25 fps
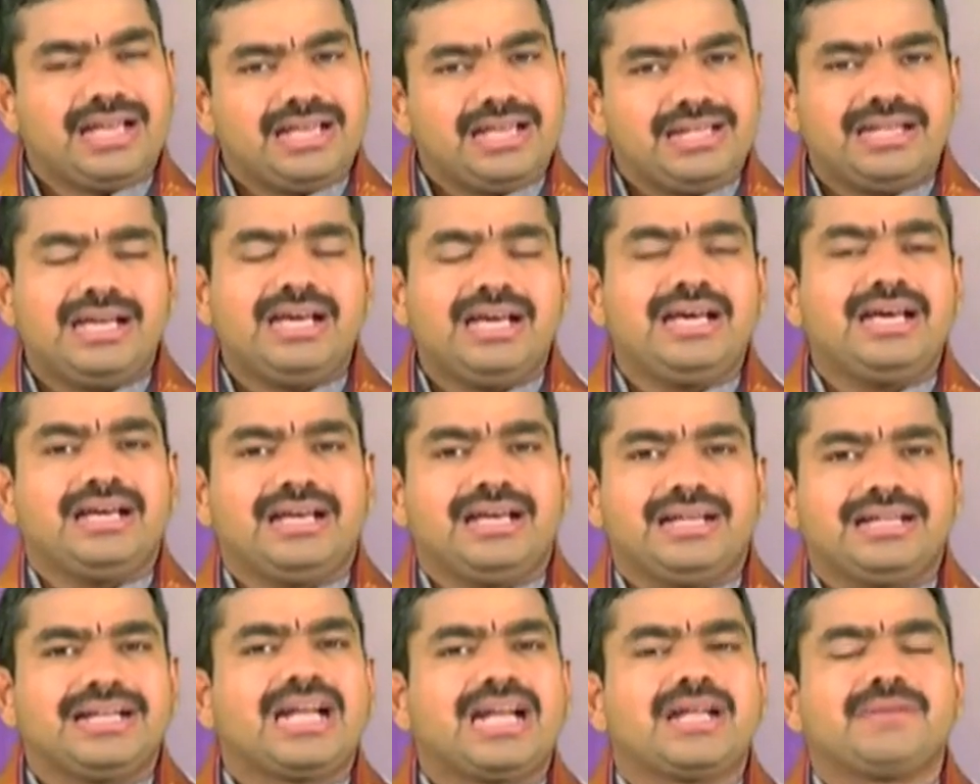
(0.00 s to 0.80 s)
నాయనా
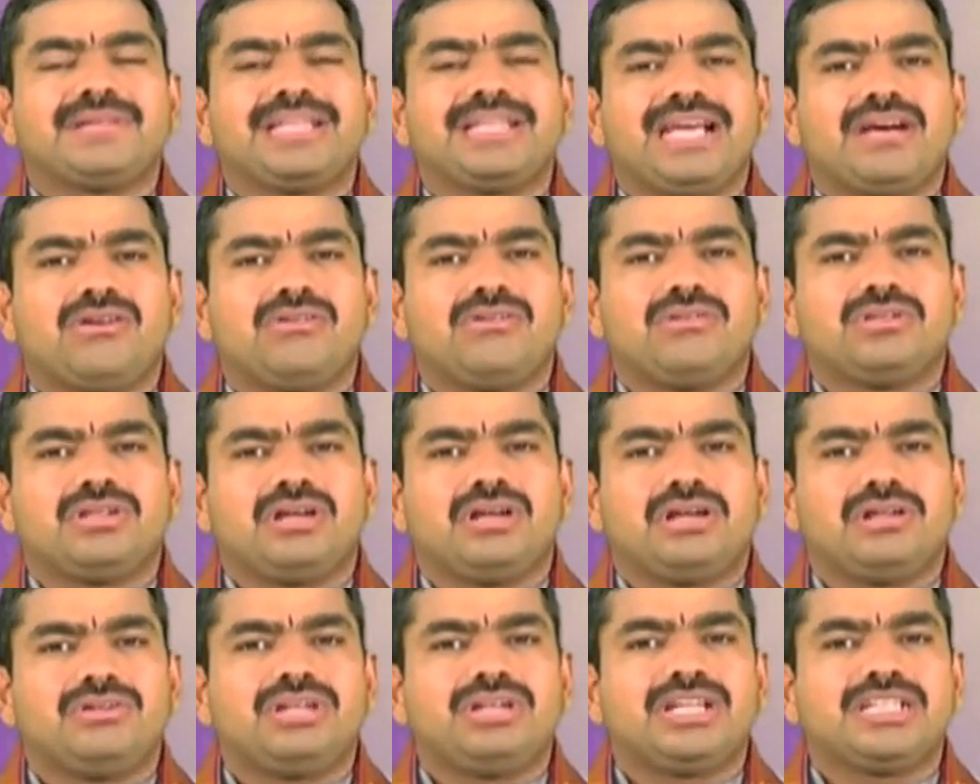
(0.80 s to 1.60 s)
గణపతి
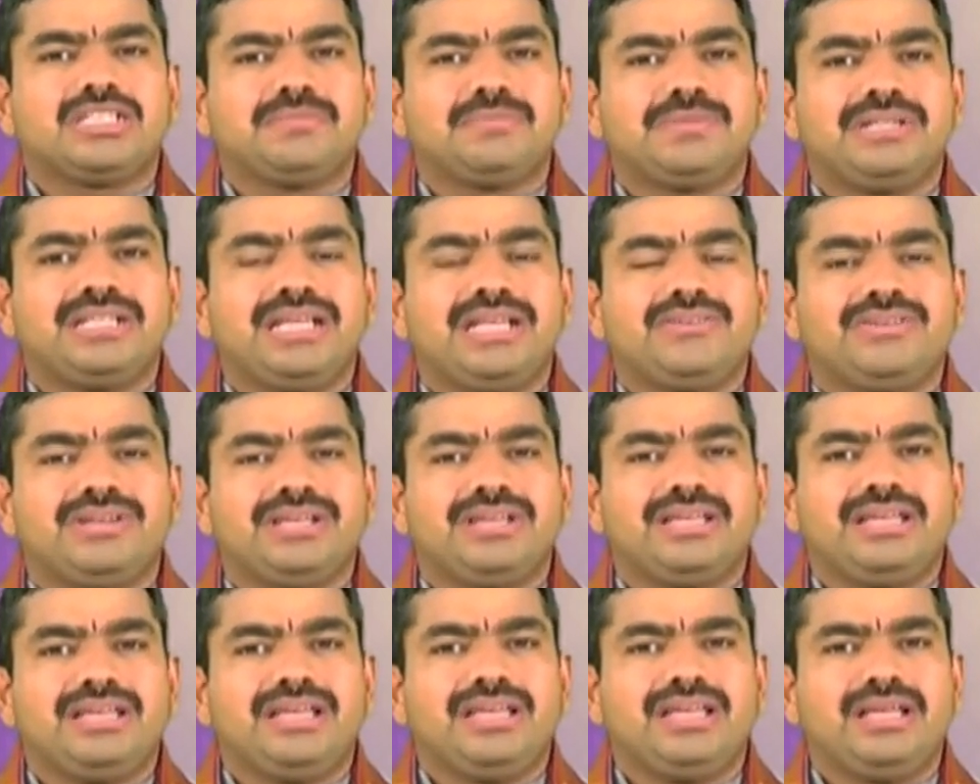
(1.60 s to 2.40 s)
ఏమవుతాడు
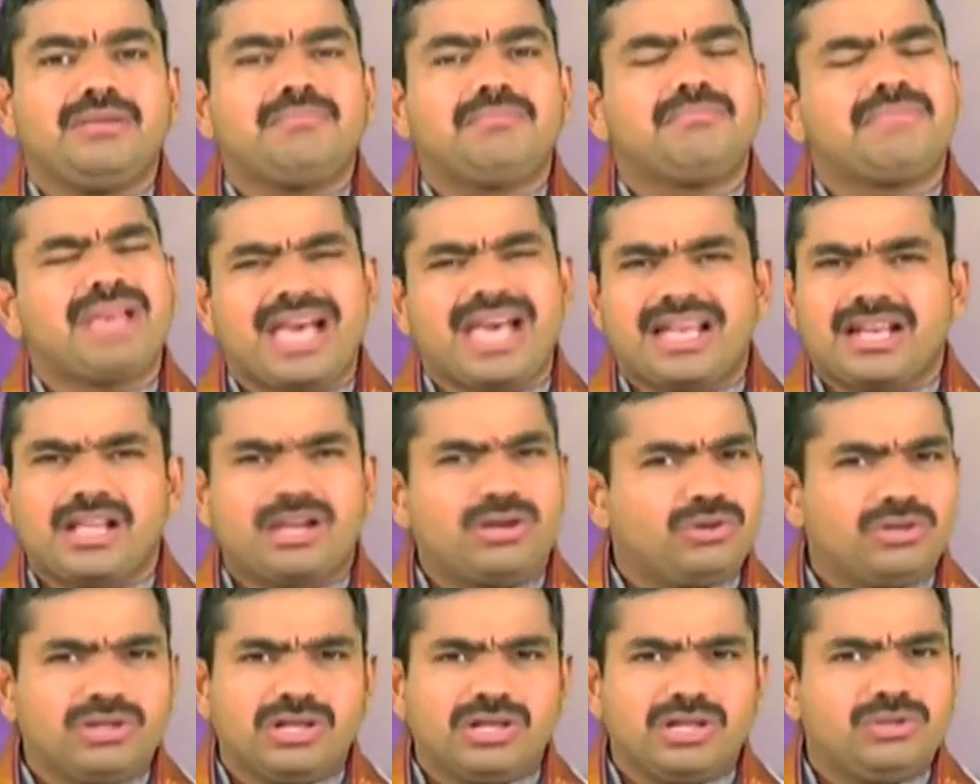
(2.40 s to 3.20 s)
లక్ష్మీదేవికి
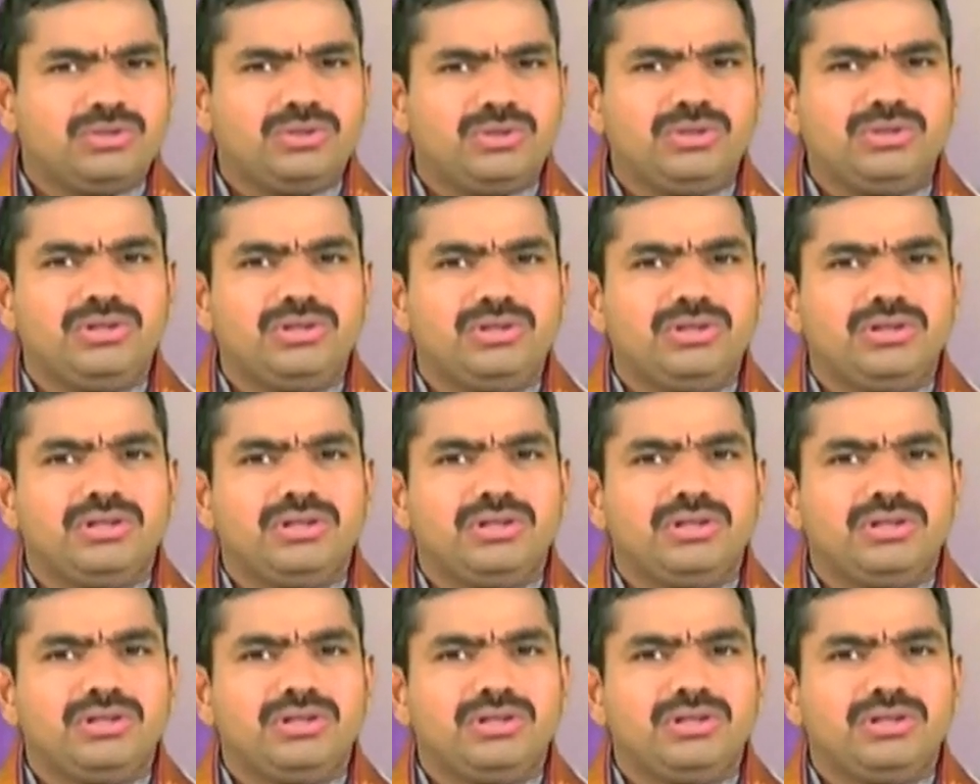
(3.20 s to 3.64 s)
మేనలుడు కదూ